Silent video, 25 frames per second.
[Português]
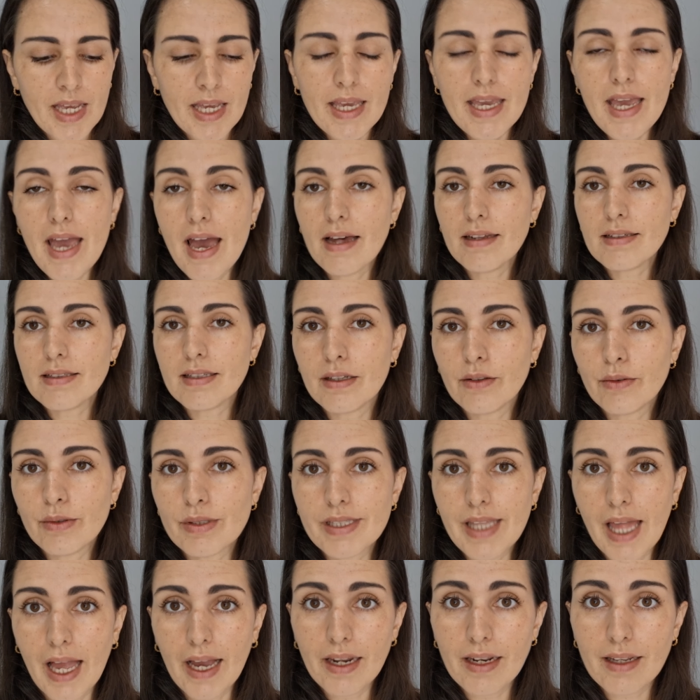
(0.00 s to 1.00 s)
E é assim no
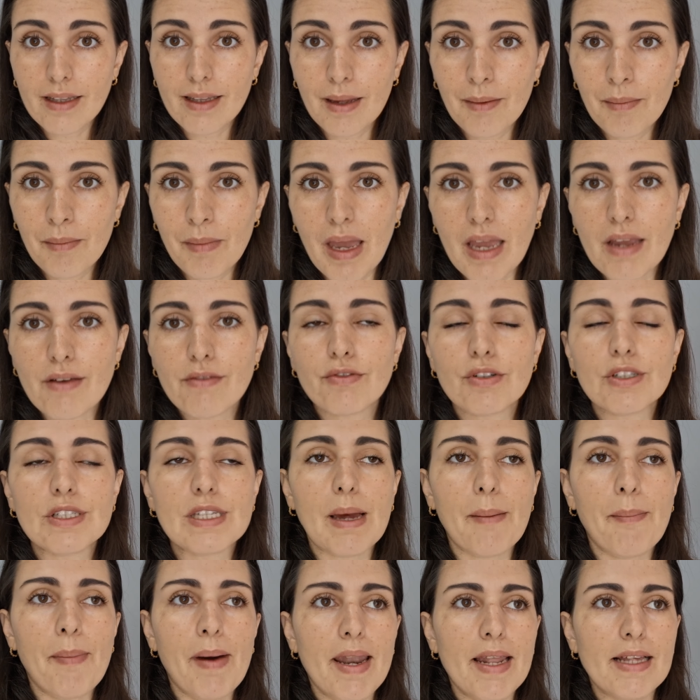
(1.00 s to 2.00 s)
Instagram também,
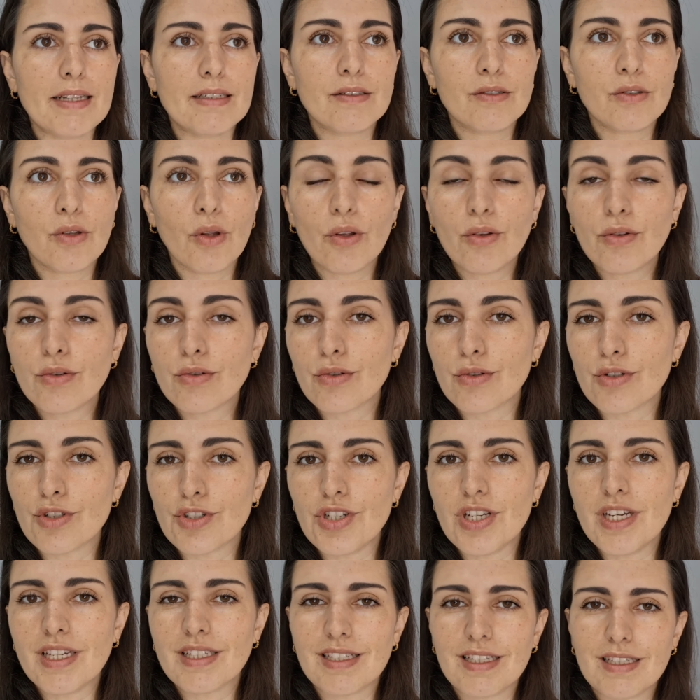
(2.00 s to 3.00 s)
você aparece todos os
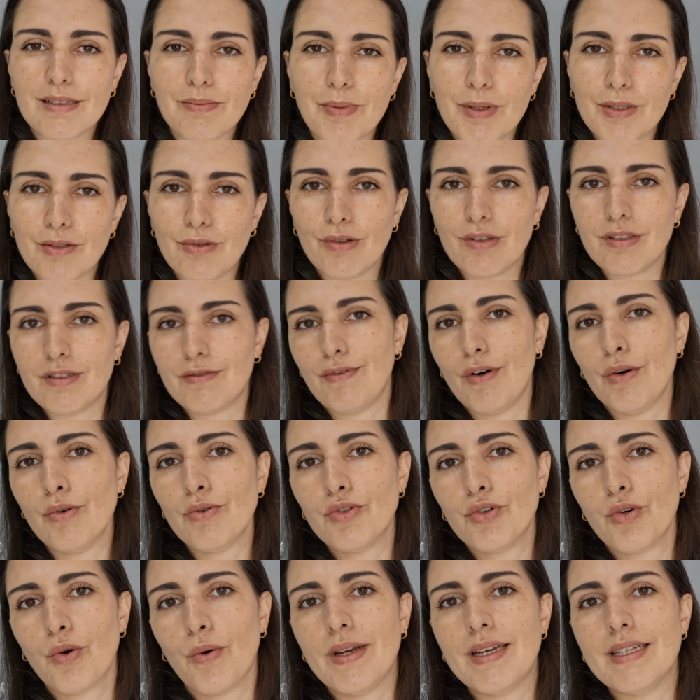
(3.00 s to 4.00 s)
dias, as pessoas vão
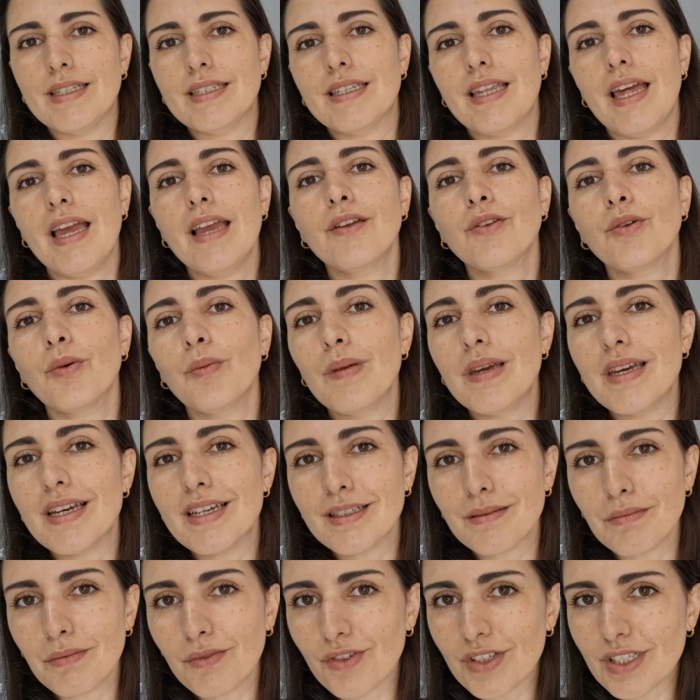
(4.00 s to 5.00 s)
te conhecendo,
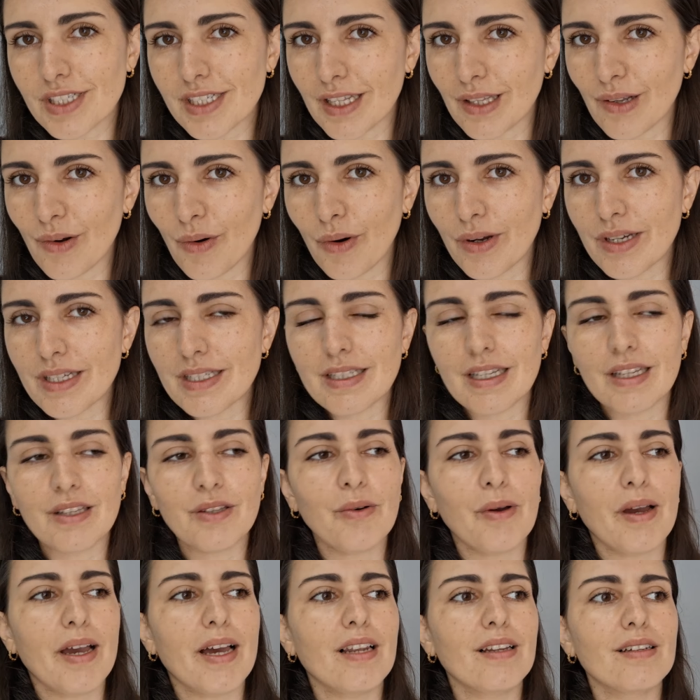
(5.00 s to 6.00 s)
mesmo você não
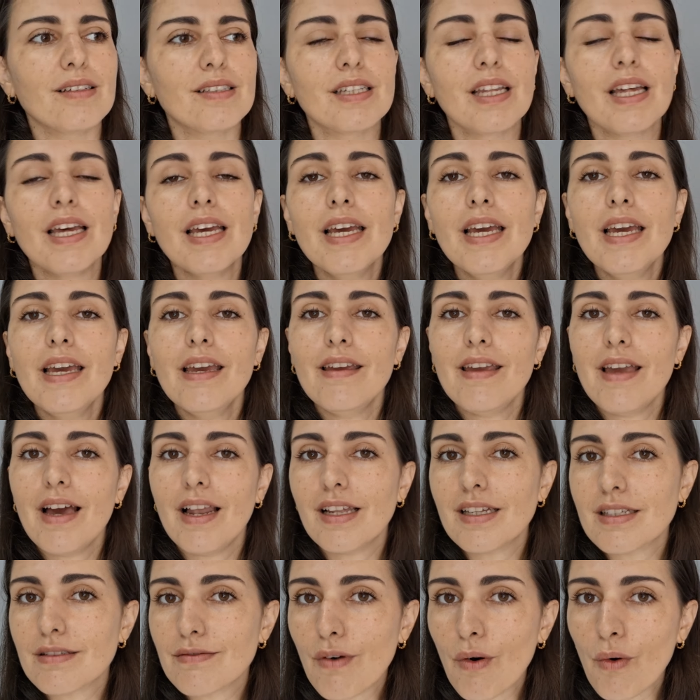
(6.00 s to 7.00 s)
conhecendo elas, e
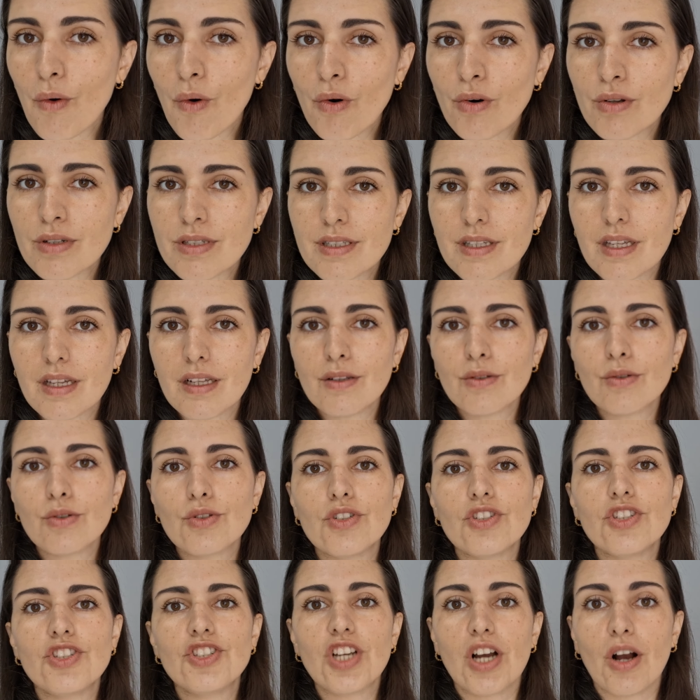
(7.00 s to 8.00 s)
elas vão gostando
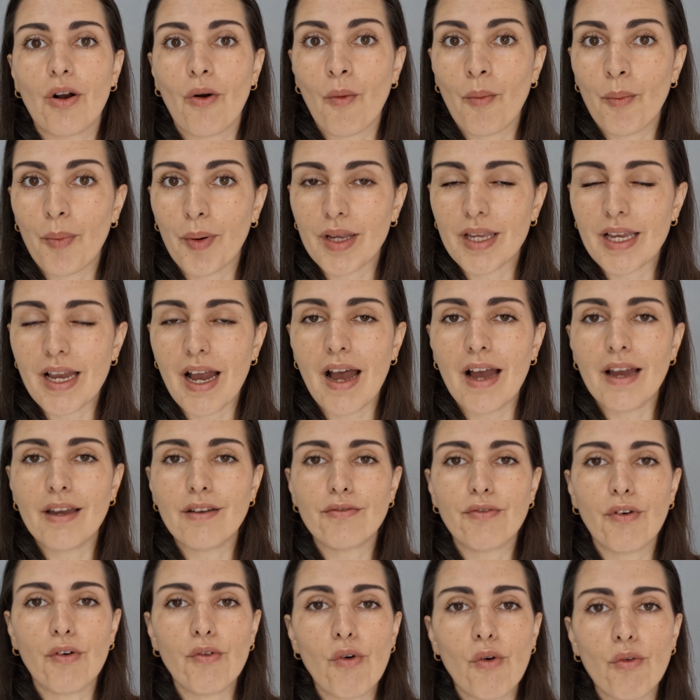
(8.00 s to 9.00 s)
de te acompanhar e
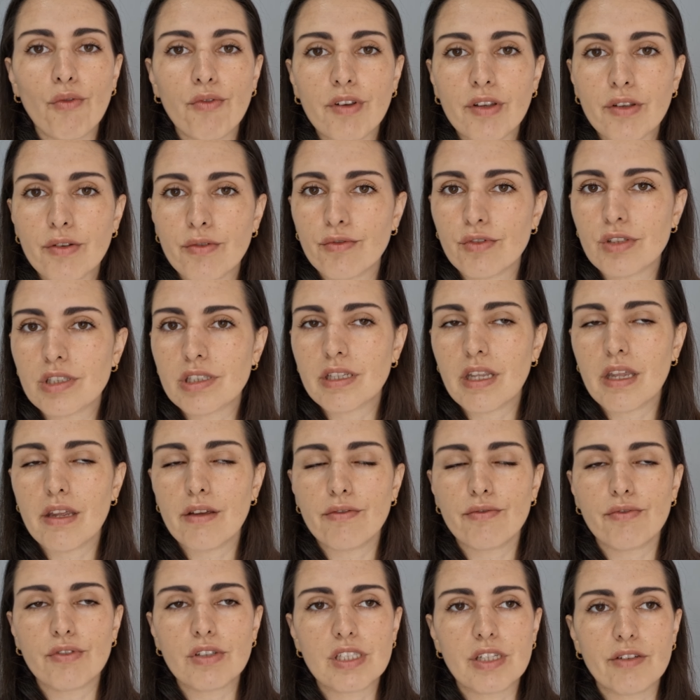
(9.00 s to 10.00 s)
vão ouvindo você
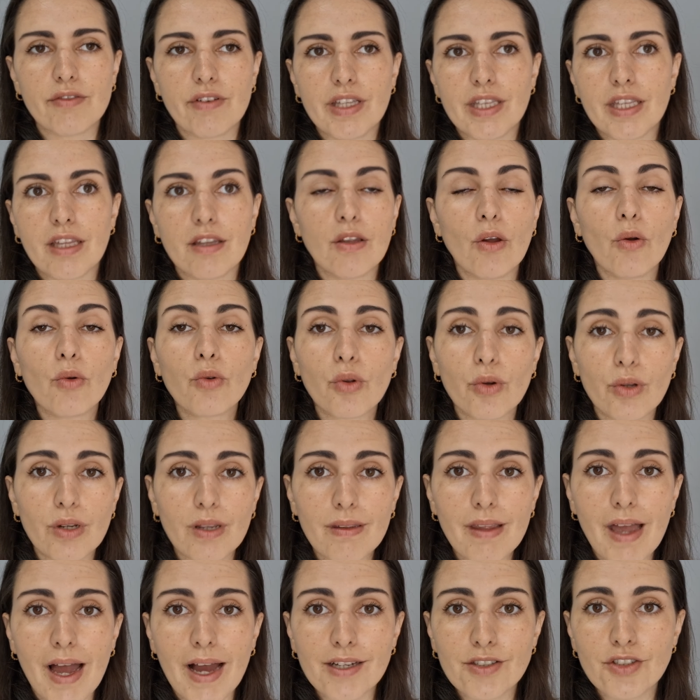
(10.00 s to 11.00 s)
e você vai tendo
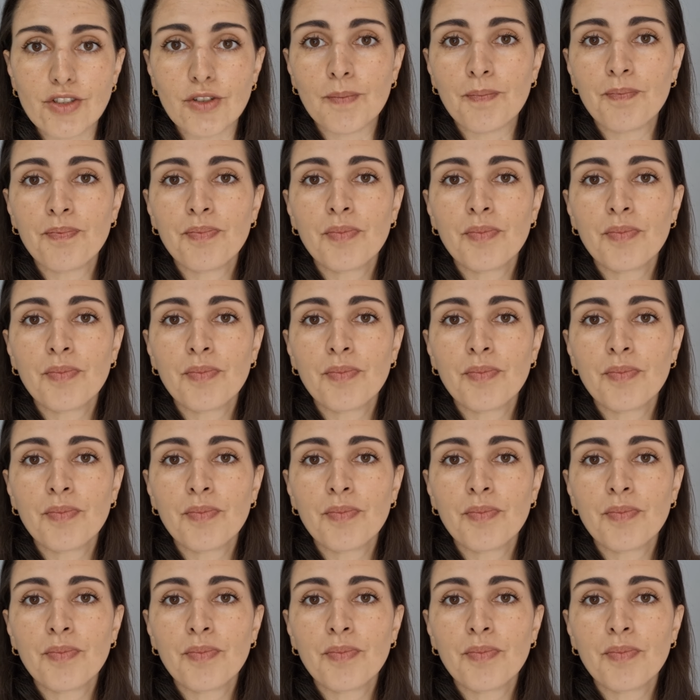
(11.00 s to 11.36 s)
autoridade.